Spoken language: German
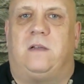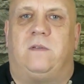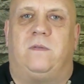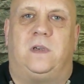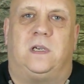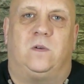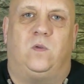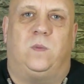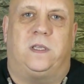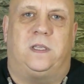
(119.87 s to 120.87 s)
wenn wir
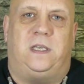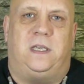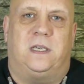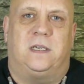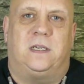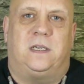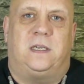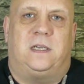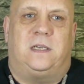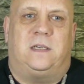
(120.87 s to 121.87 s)
über die
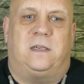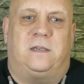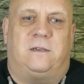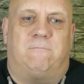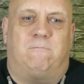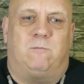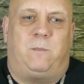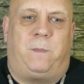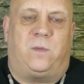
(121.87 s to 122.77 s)
ähm,